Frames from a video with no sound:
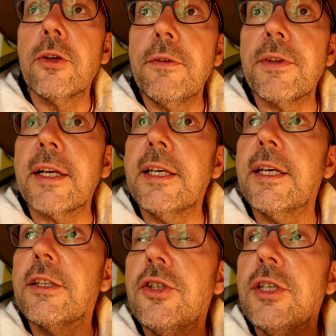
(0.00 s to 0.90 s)
no i w
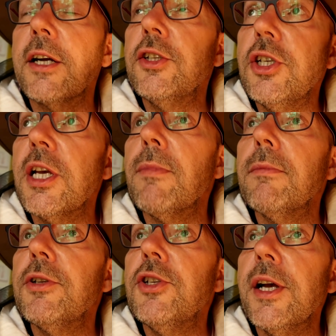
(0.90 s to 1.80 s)
takich, jak dzisiaj
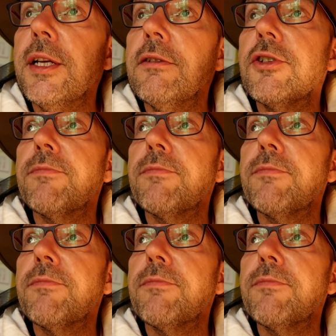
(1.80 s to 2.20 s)
mamy dzień,